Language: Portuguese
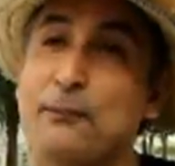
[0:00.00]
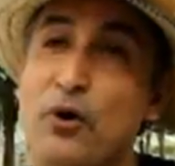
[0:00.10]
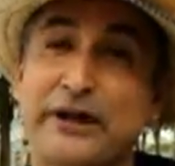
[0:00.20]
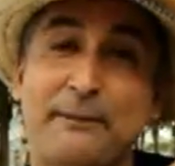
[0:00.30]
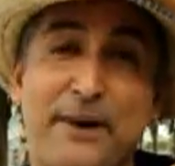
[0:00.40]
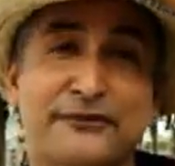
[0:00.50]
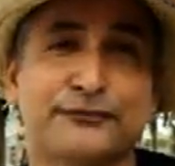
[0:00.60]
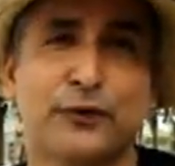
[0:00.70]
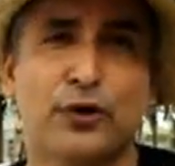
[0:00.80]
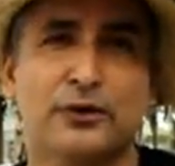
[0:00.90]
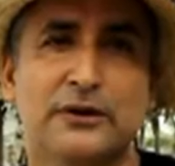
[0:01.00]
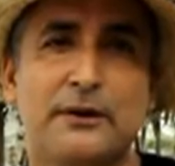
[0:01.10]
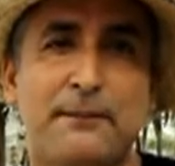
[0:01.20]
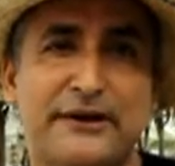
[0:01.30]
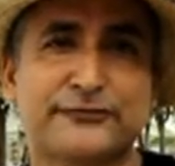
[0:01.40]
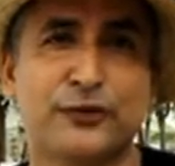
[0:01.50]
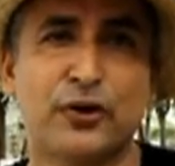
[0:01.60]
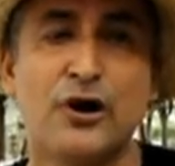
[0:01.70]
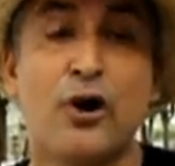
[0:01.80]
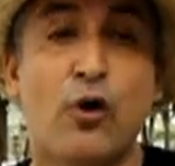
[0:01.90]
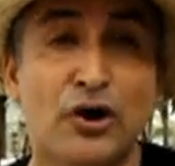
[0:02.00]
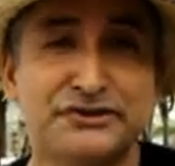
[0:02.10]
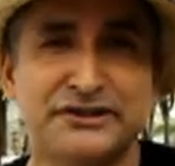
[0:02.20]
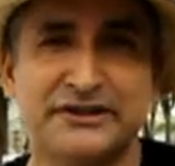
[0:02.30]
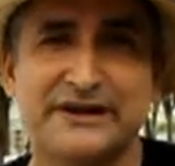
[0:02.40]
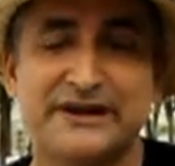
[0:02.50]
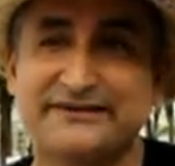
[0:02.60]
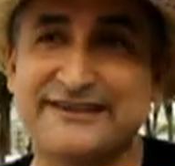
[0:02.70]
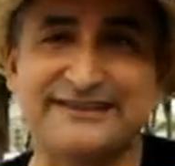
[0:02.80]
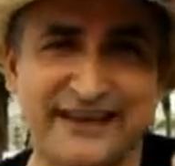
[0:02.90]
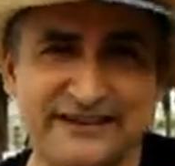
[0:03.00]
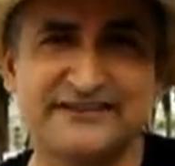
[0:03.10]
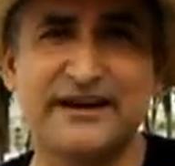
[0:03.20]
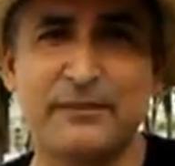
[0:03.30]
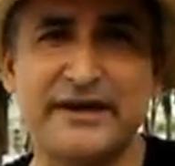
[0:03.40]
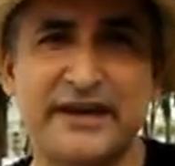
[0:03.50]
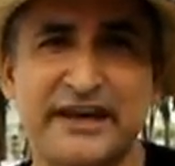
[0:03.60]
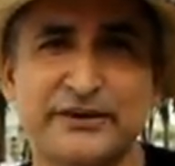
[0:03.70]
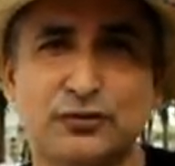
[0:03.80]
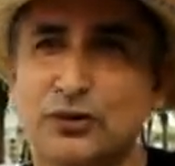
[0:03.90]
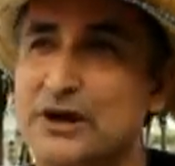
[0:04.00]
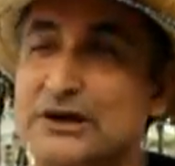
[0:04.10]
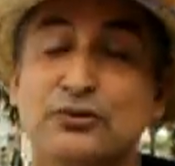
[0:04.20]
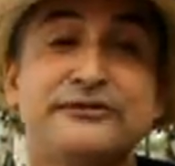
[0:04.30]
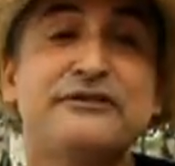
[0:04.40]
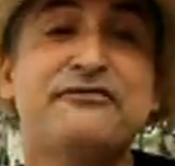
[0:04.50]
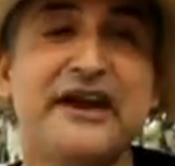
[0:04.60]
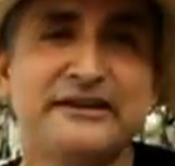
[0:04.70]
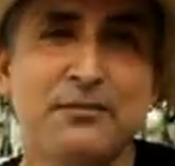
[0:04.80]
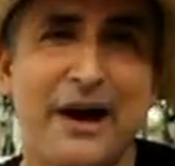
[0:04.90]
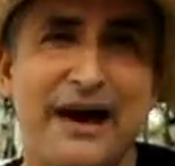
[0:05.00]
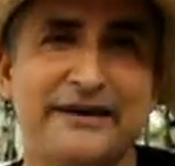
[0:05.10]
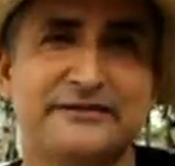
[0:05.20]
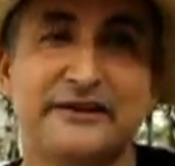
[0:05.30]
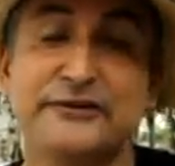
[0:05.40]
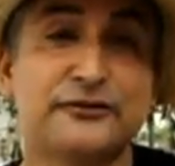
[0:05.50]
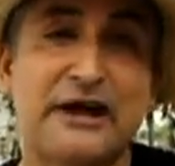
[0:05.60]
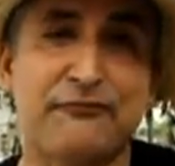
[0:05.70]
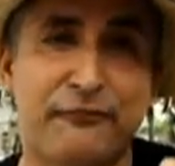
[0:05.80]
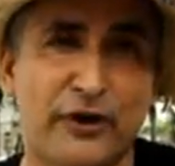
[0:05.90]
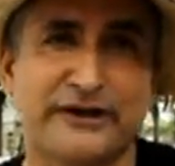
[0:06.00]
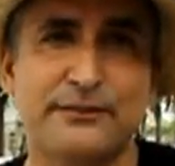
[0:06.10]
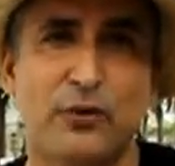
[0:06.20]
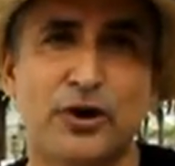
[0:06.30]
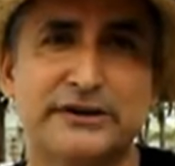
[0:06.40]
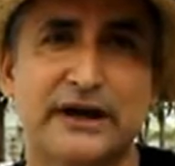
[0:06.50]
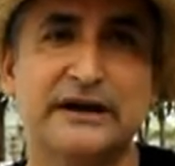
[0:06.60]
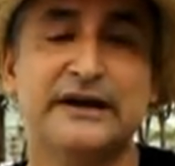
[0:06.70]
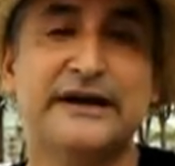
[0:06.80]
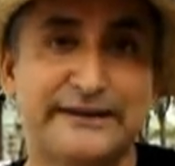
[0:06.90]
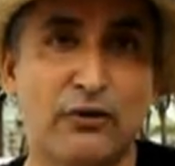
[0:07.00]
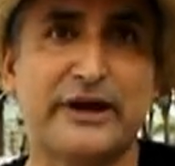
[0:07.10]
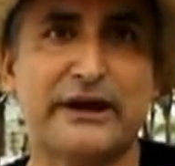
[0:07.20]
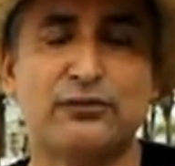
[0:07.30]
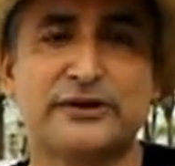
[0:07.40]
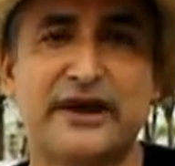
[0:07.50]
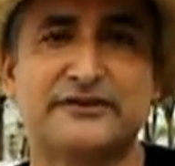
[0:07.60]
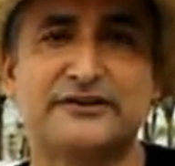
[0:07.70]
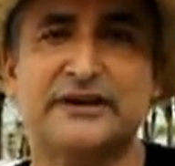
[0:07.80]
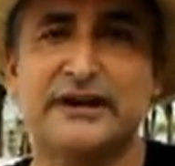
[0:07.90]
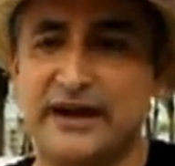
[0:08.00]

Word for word: Porque passou, passou. Hoje CD de samba enredo não se vende mais, isso está fora de moda. Então o que, é que acontece?